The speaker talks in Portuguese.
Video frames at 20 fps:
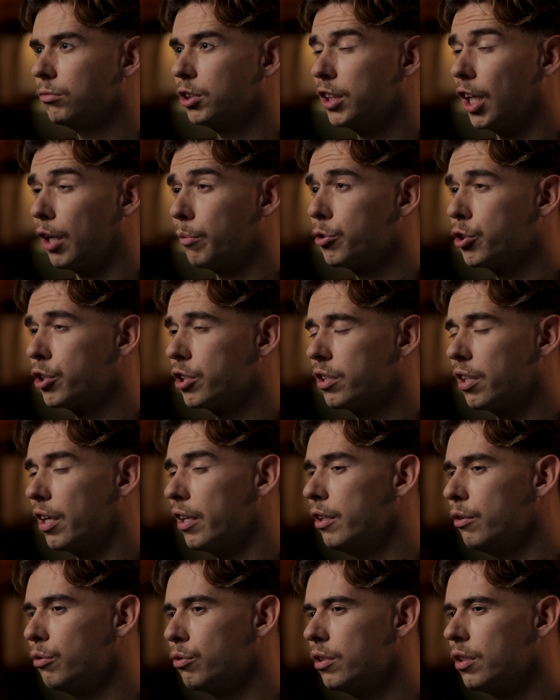estarmos
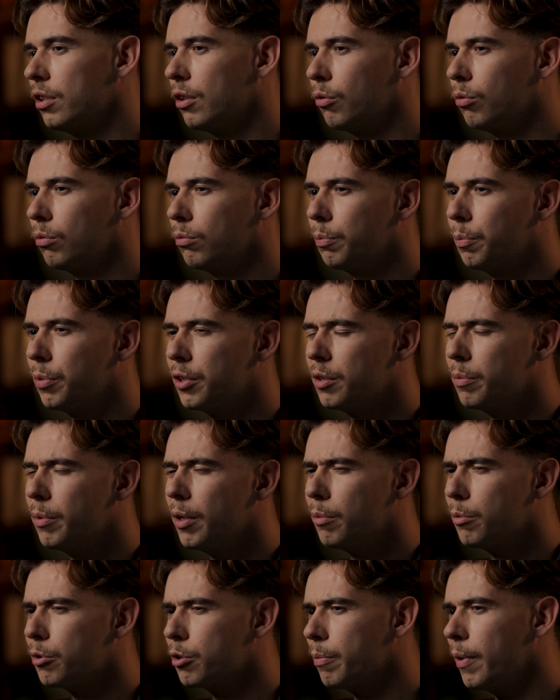distraídos e não
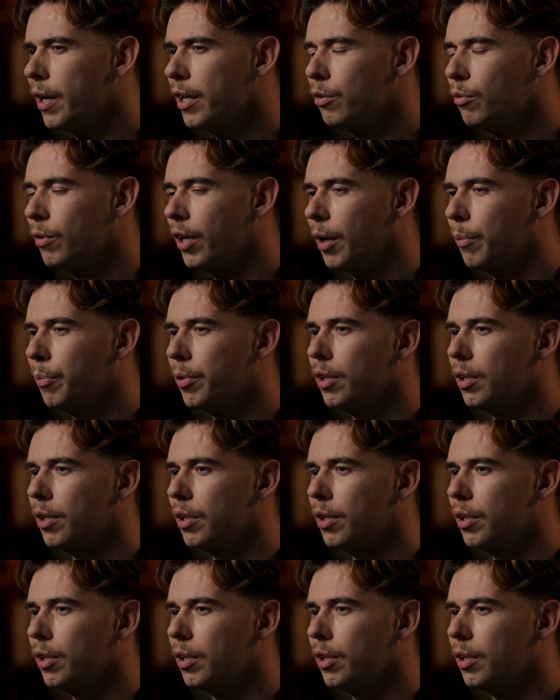percebermos bem o que é que